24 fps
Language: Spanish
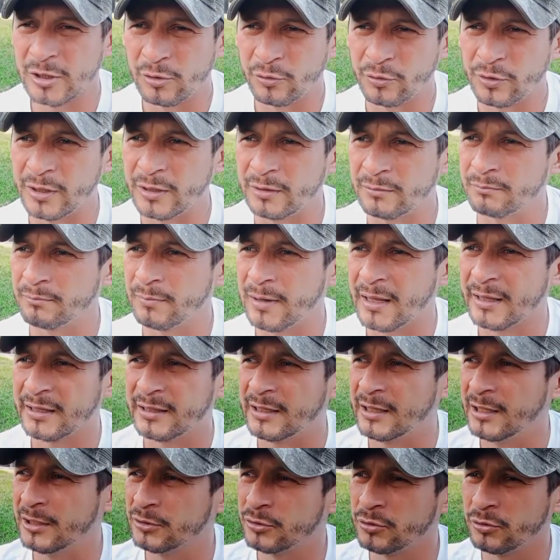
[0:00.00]
el orín
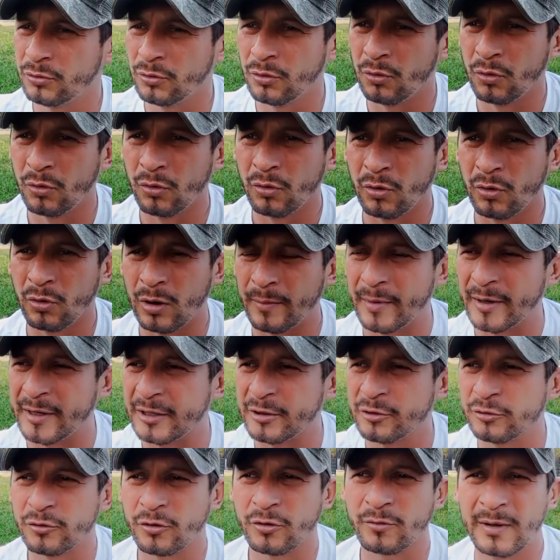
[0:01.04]
blanquito o
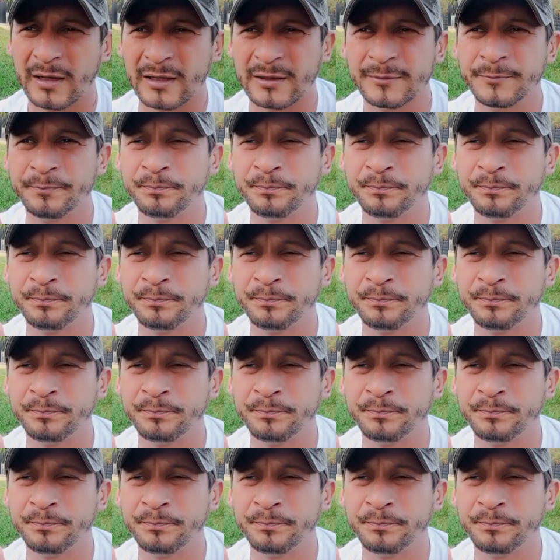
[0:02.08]
amarillo normal.